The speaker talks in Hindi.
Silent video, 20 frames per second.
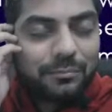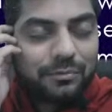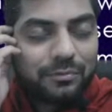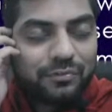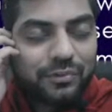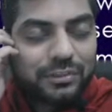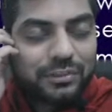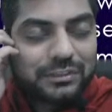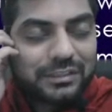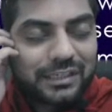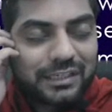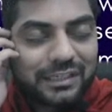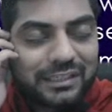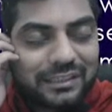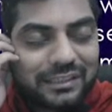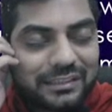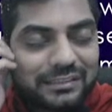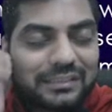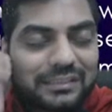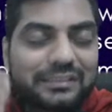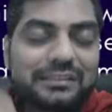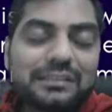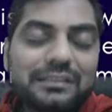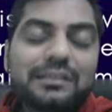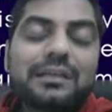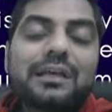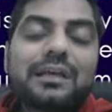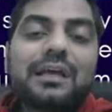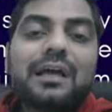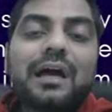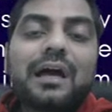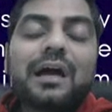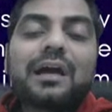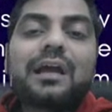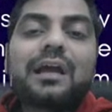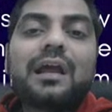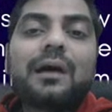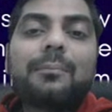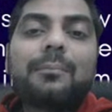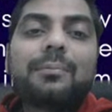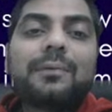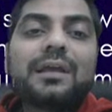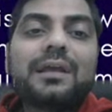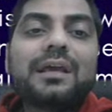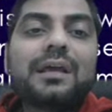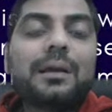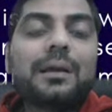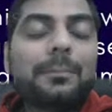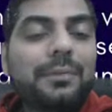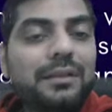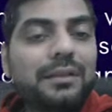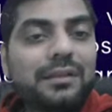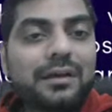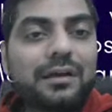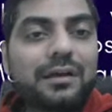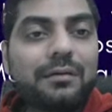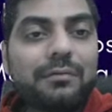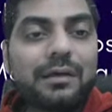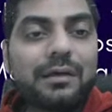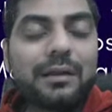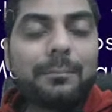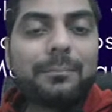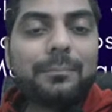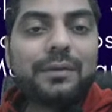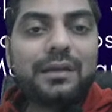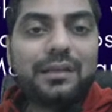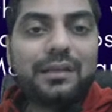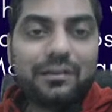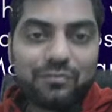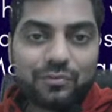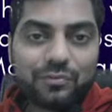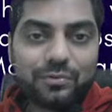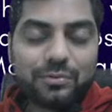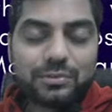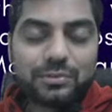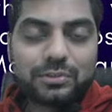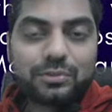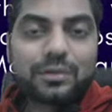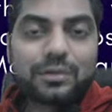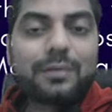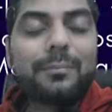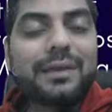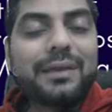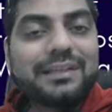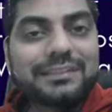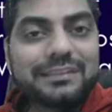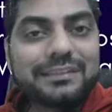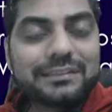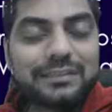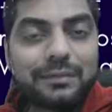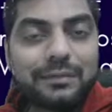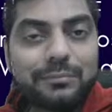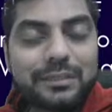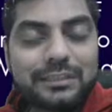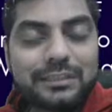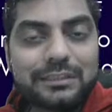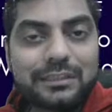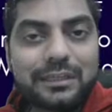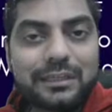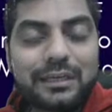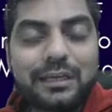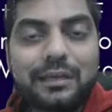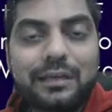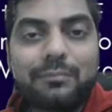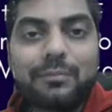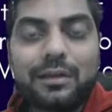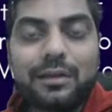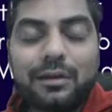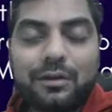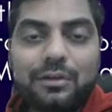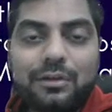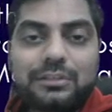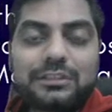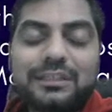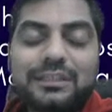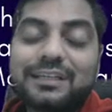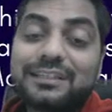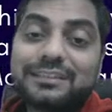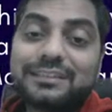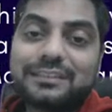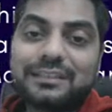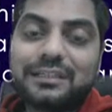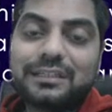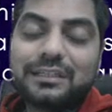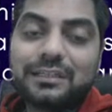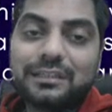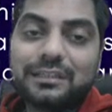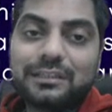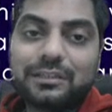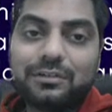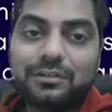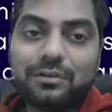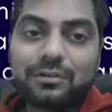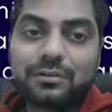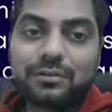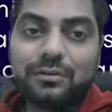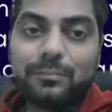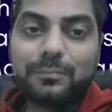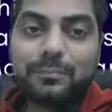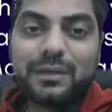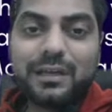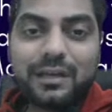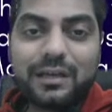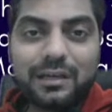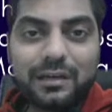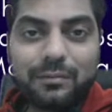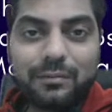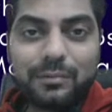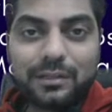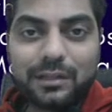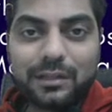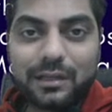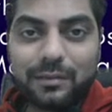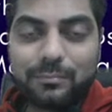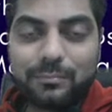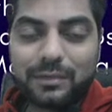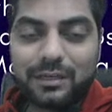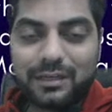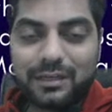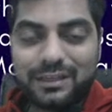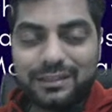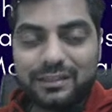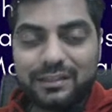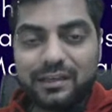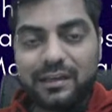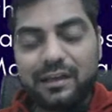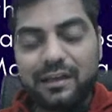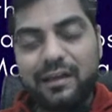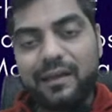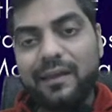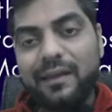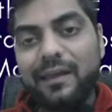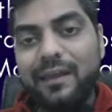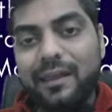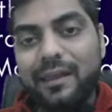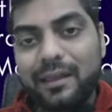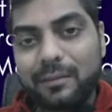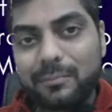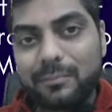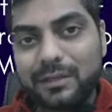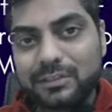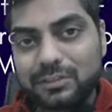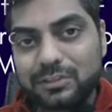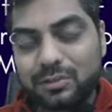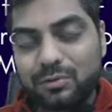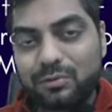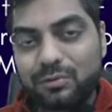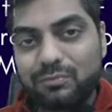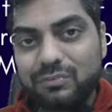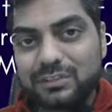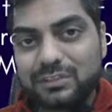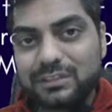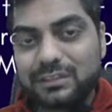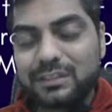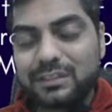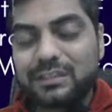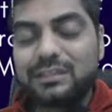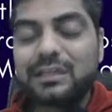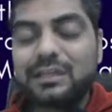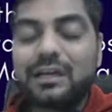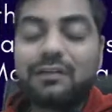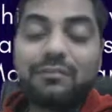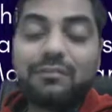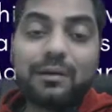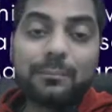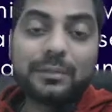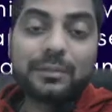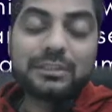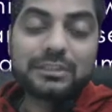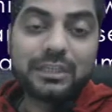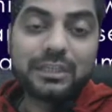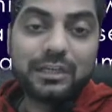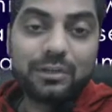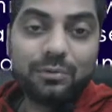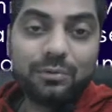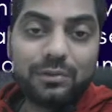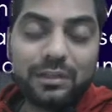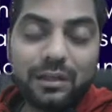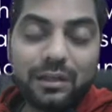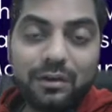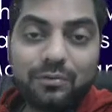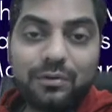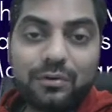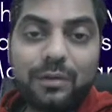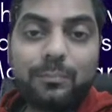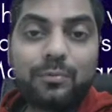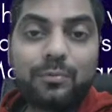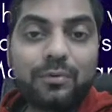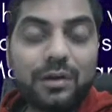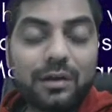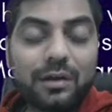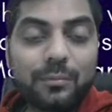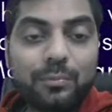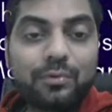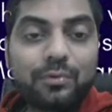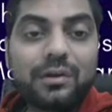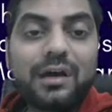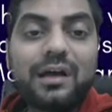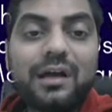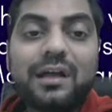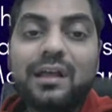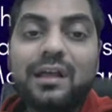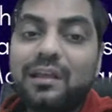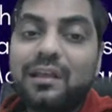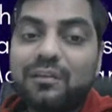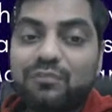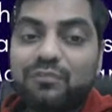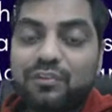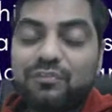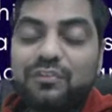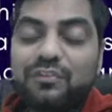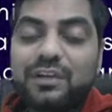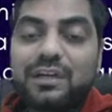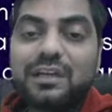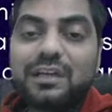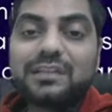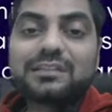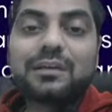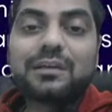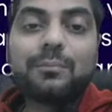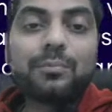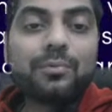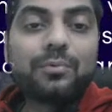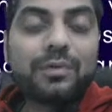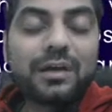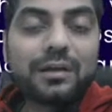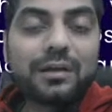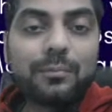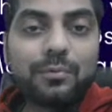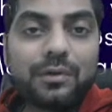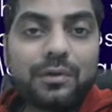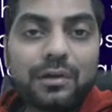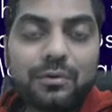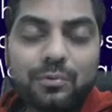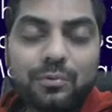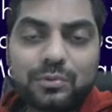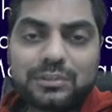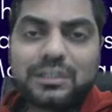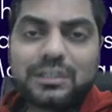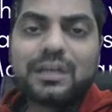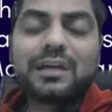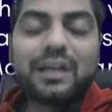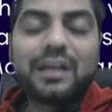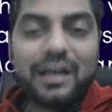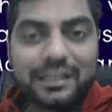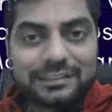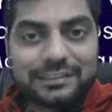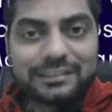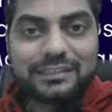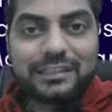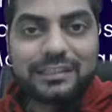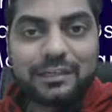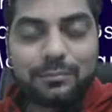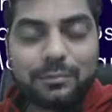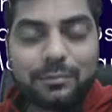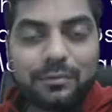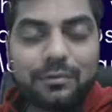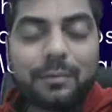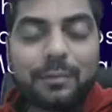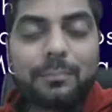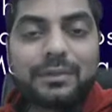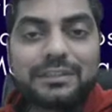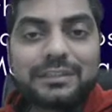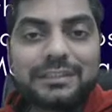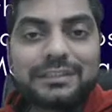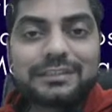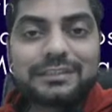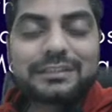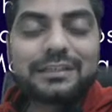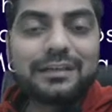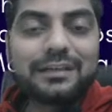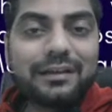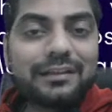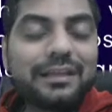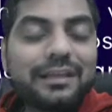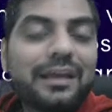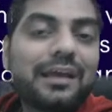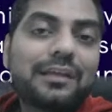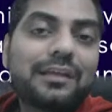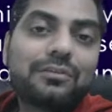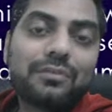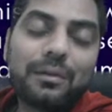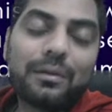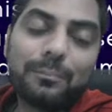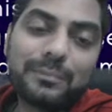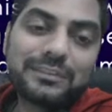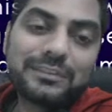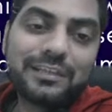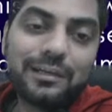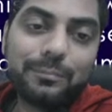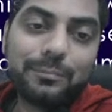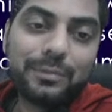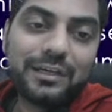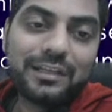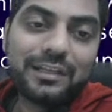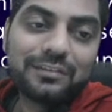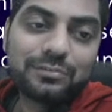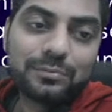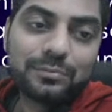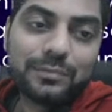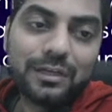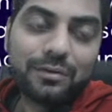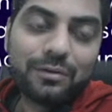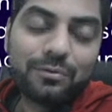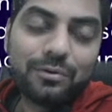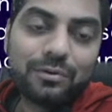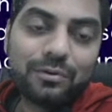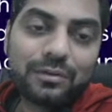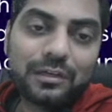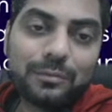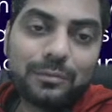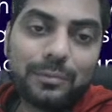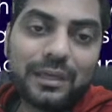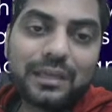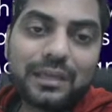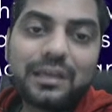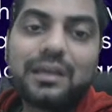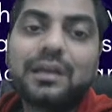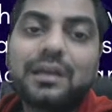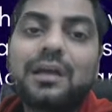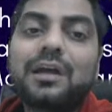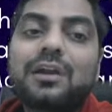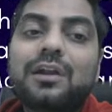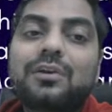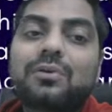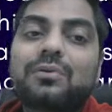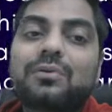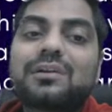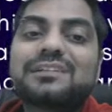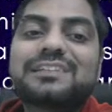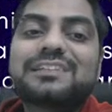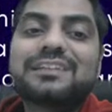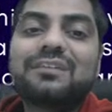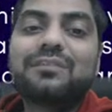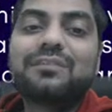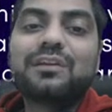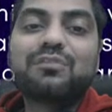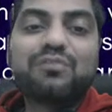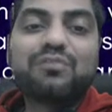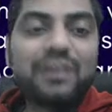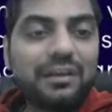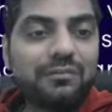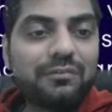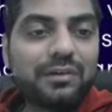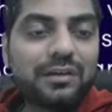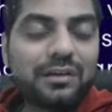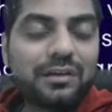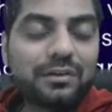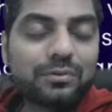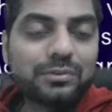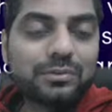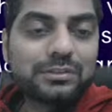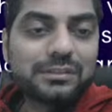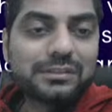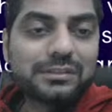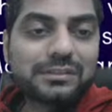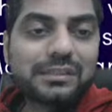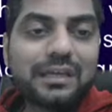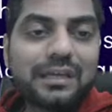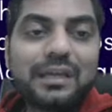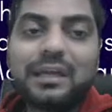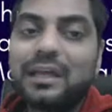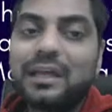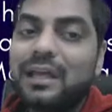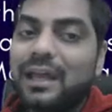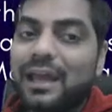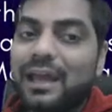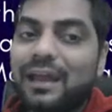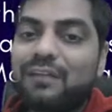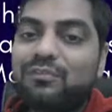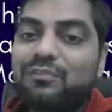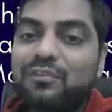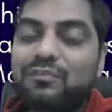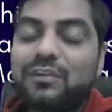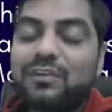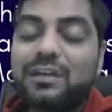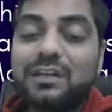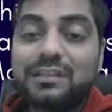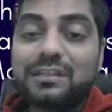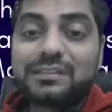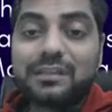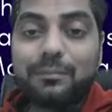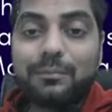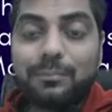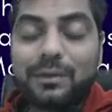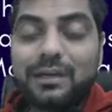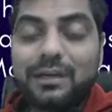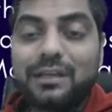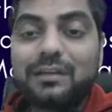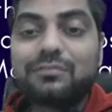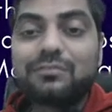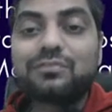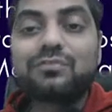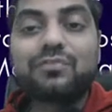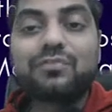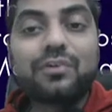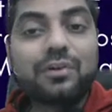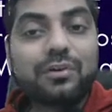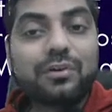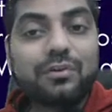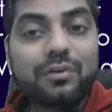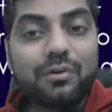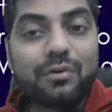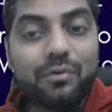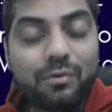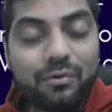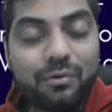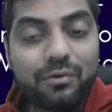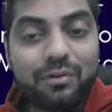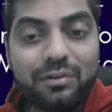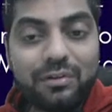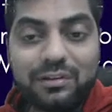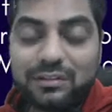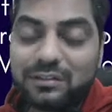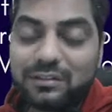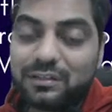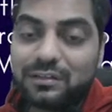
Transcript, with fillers: बिफोर स्टार्टिंग दिस सेशन अगर आपने अभी तक हमारा पीडीएफ कोर्स जो कि मेंस एग्जामिनेशन के लिए हमने लॉन्च किया है स्टडी नीति डॉट कॉम पर अगर अभी तक आपने नहीं देखा है एक बार ज़रूर विजिट कीजिएगा वहाँ पर शेड्यूल दिया हुआ है पूरा का पूरा फिफ्टी डेज का पूरा का पूरा कोर्स है अगर आज की डेट में भी आप परचेज करते हैं तो आप पिछली पी भी डाउनलोड कर पाएंगे टोटल सेवेंटी फाइव हंड्रेड क्वेश्चन हैं एंड फिफ्टी डेज के पी फॉर योर ऑल